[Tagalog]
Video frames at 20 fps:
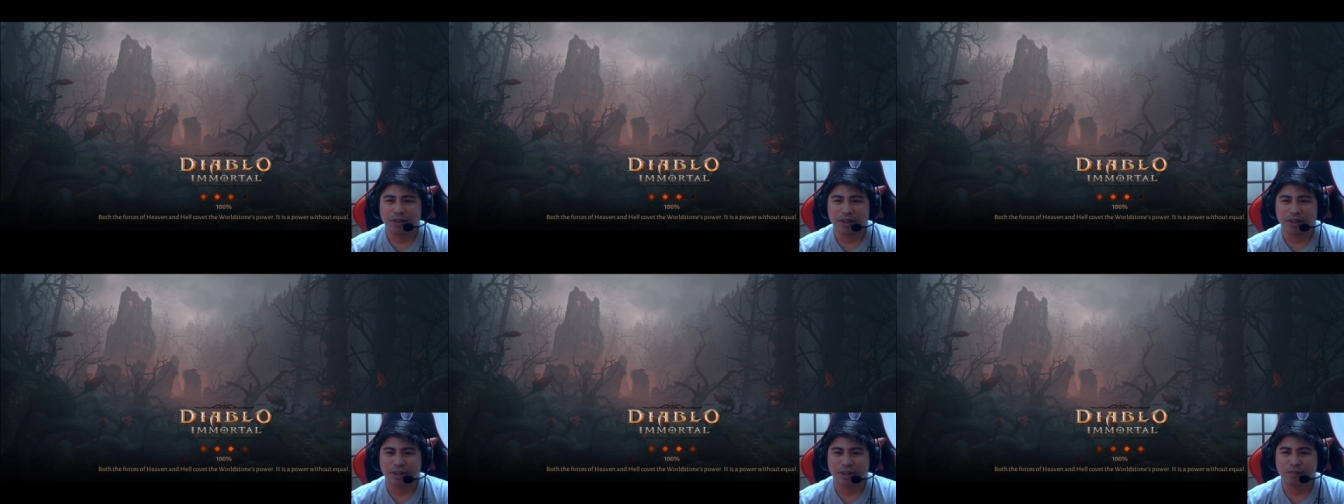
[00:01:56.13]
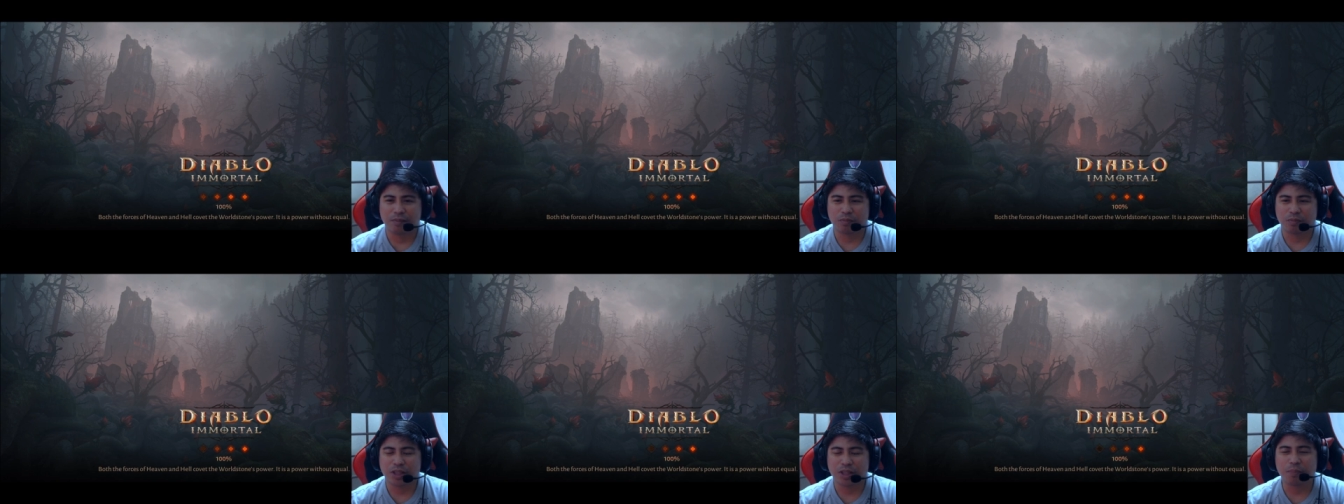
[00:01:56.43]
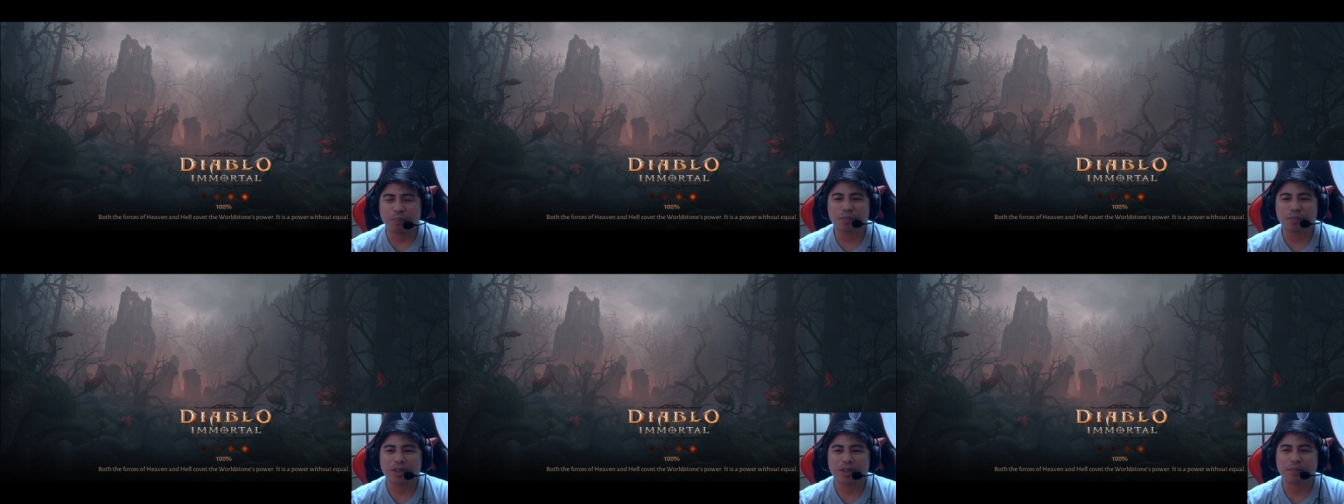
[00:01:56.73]
um,
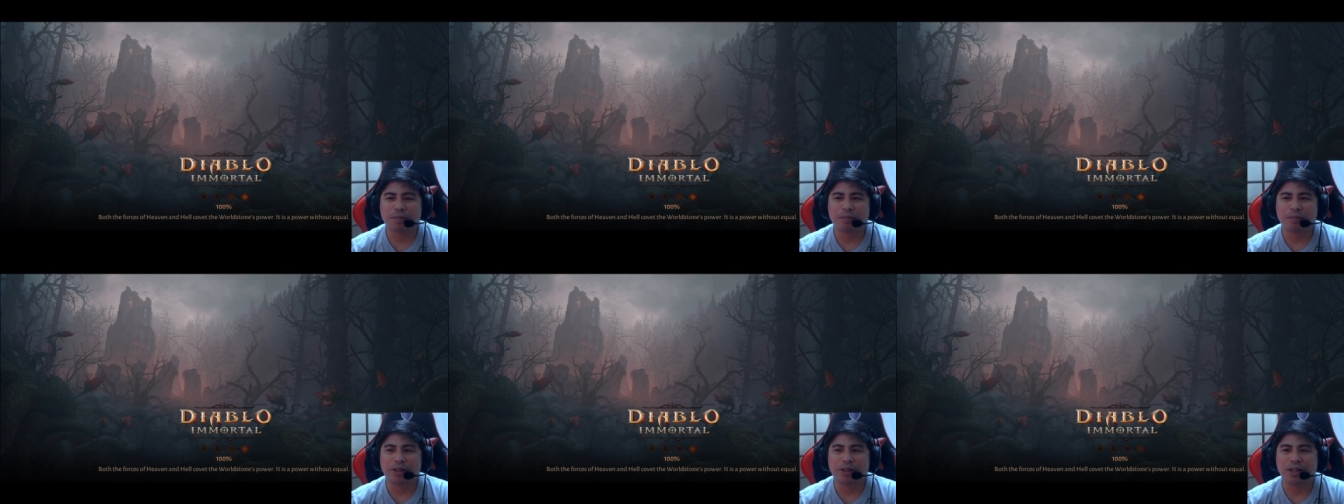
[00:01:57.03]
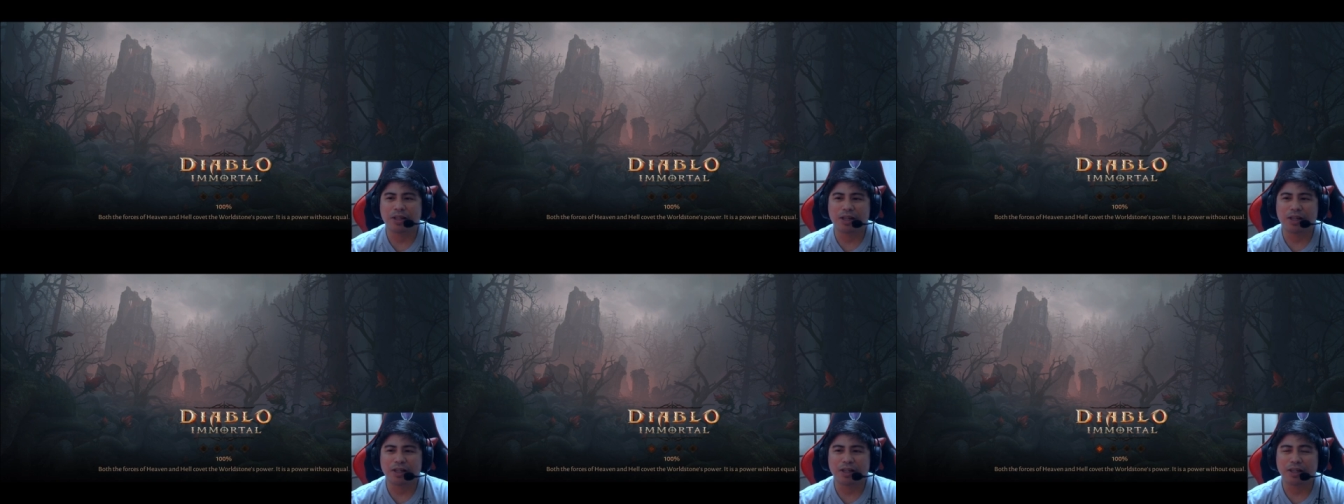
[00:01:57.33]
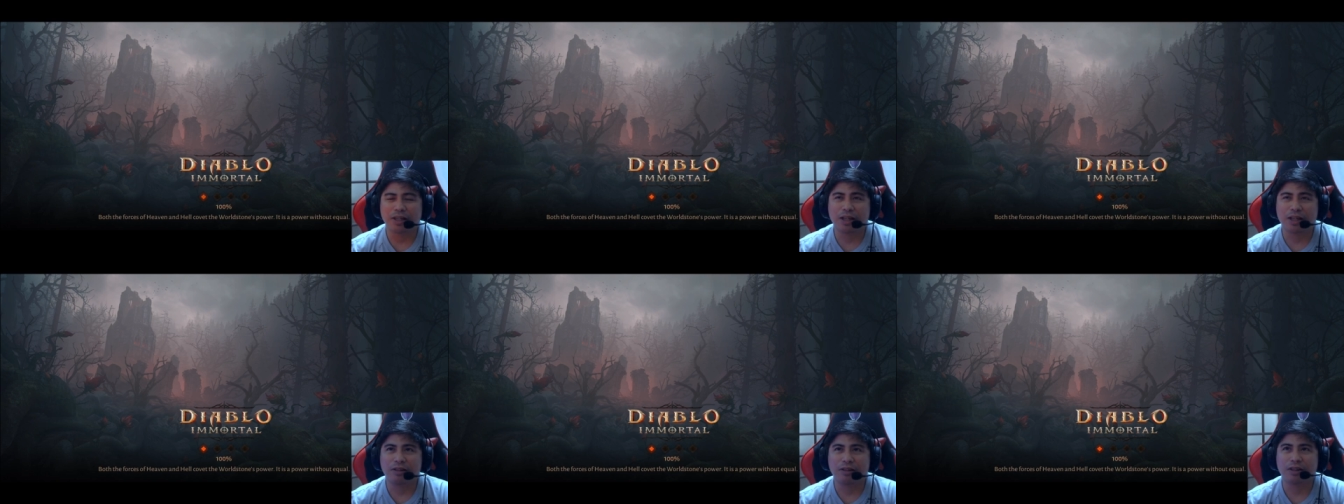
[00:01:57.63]
tap tap ka lang
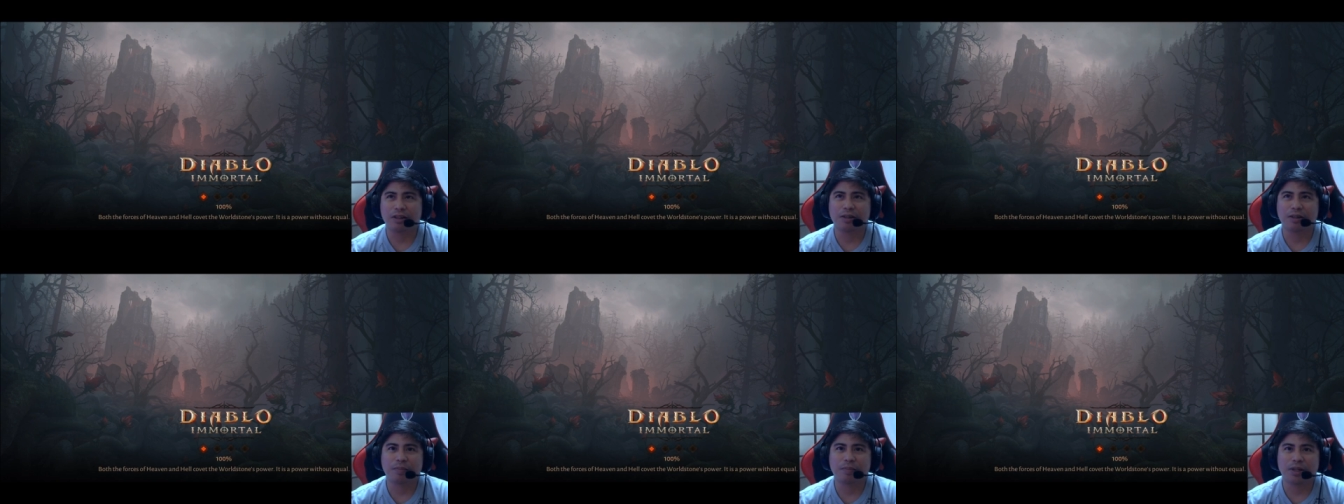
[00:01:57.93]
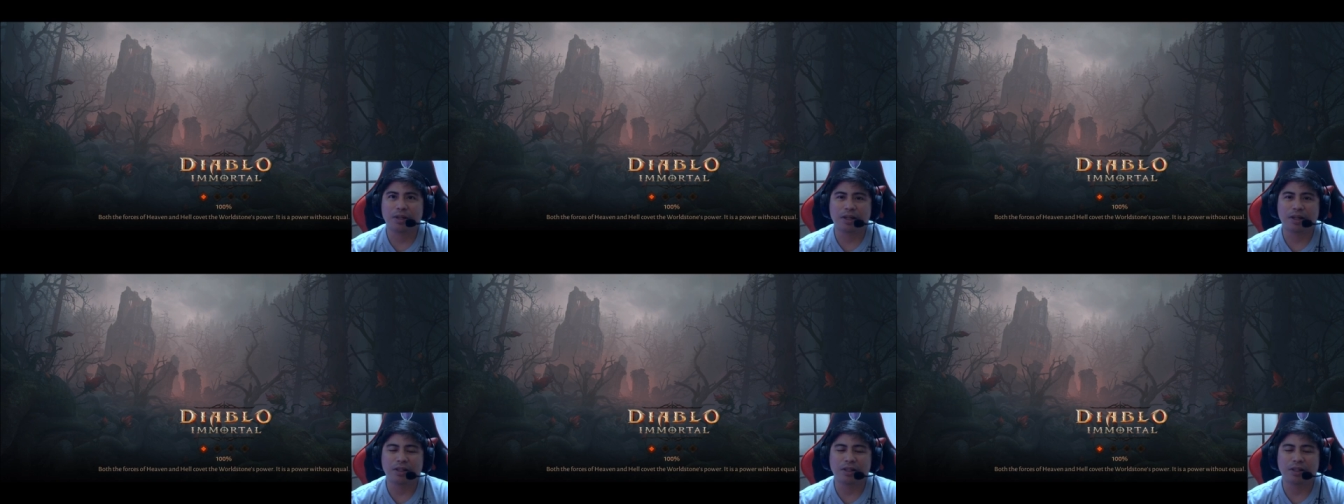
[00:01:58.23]
lalo na pag